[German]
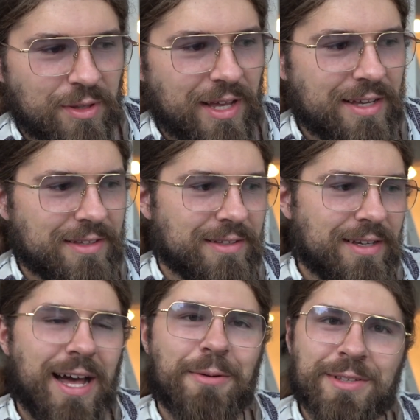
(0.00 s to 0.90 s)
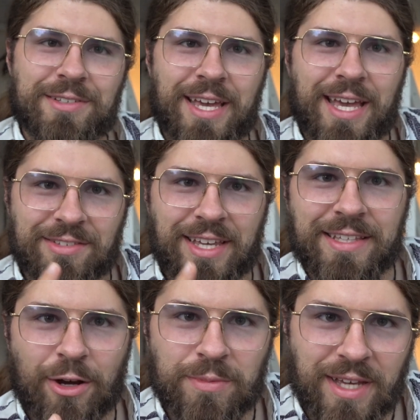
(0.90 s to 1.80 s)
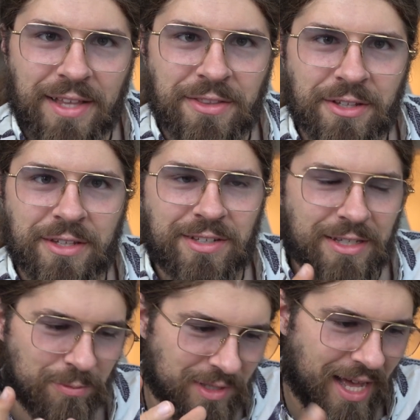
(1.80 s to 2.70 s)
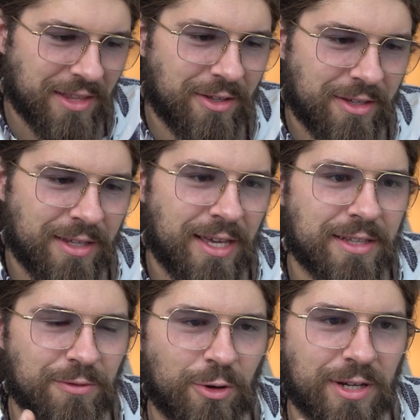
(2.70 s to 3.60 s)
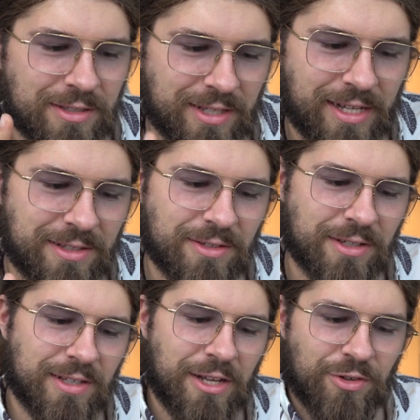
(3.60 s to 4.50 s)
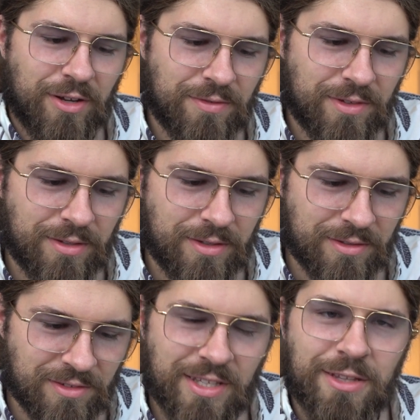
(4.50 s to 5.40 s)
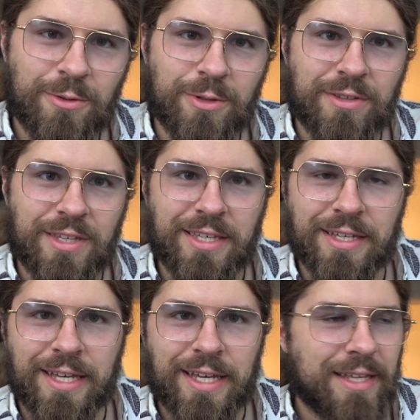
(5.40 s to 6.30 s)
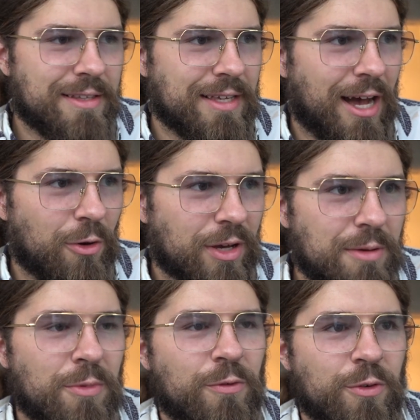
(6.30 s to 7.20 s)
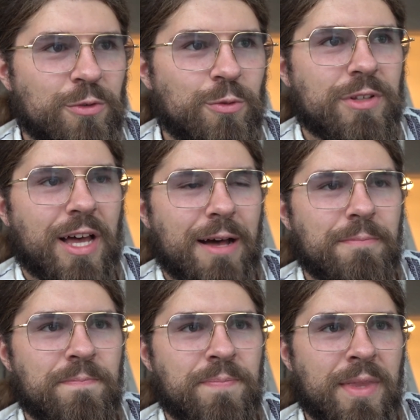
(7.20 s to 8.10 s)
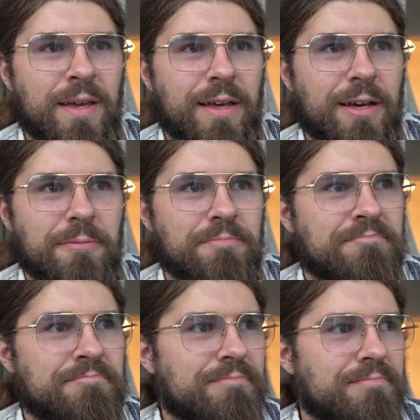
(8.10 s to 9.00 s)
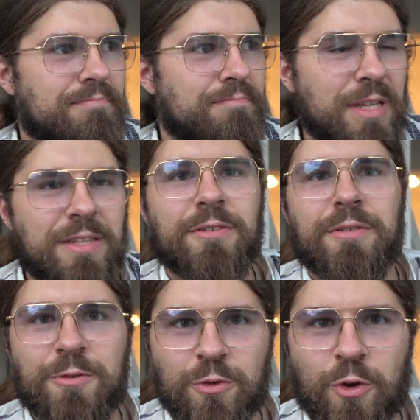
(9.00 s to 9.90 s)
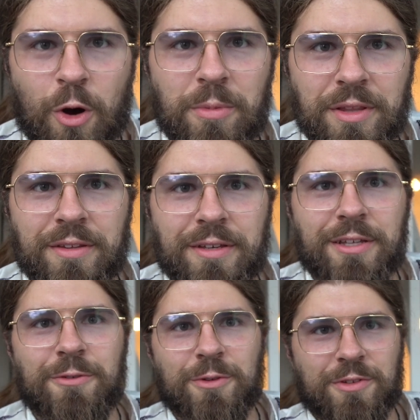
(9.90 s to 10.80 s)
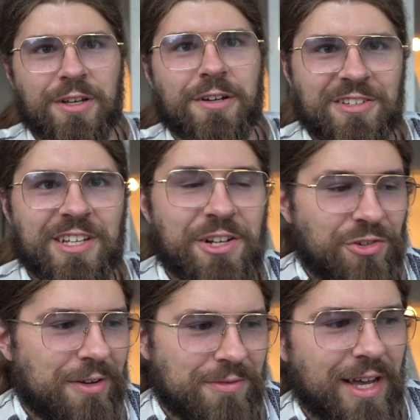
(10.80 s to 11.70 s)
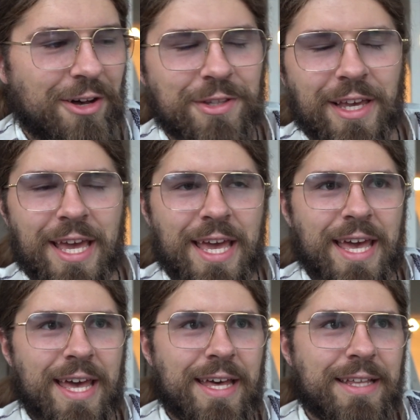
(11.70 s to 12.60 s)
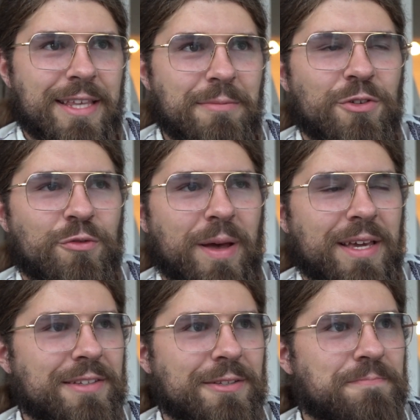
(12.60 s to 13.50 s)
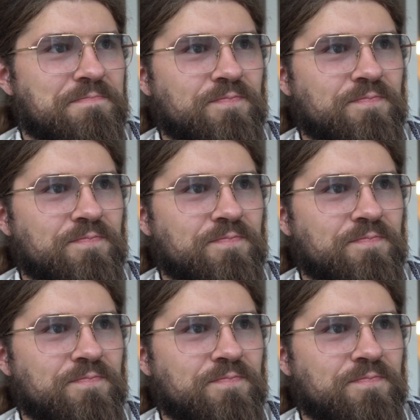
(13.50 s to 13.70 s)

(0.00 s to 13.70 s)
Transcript: betrachtet. Ja? Aber es, es geht ja um die anderen. Es geht um die anderen, die wirklich ein Teil dieser Gesellschaft sind und die, die auch immer versucht haben, ähm, mitzukommen in unserer Gesellschaft. Ja? Und äh, dementsprechend